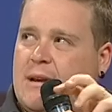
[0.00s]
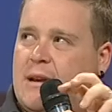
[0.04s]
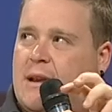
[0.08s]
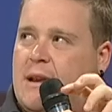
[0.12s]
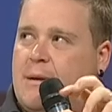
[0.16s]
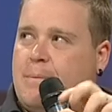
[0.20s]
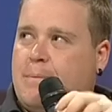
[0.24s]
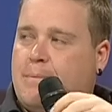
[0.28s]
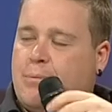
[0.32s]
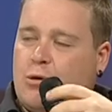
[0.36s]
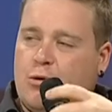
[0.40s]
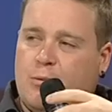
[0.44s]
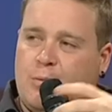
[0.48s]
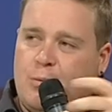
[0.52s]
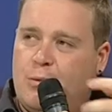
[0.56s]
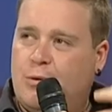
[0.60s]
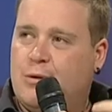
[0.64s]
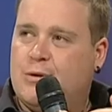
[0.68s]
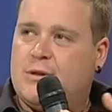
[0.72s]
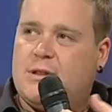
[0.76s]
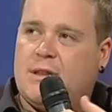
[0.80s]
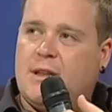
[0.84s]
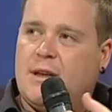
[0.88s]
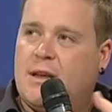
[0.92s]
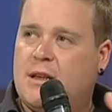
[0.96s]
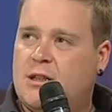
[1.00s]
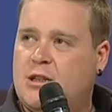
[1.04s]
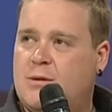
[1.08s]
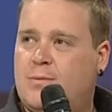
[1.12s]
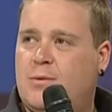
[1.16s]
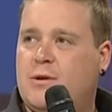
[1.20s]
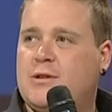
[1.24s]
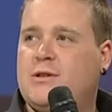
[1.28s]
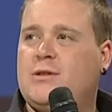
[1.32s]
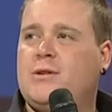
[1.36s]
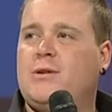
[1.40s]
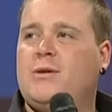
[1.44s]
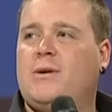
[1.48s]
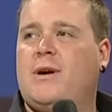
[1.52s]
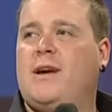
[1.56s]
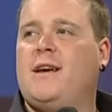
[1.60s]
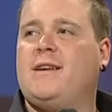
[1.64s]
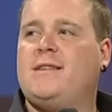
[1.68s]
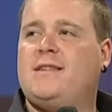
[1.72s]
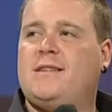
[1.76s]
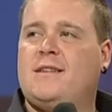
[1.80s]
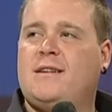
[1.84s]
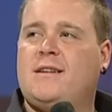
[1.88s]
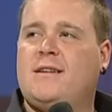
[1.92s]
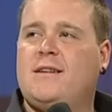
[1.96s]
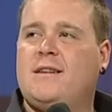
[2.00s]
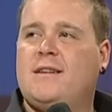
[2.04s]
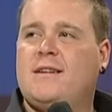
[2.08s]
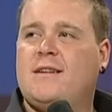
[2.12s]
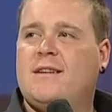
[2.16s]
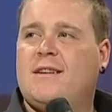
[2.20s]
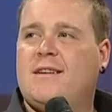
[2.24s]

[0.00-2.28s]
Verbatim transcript: le proposte però che ci, possono essere. Però ci si nasce un po', dillo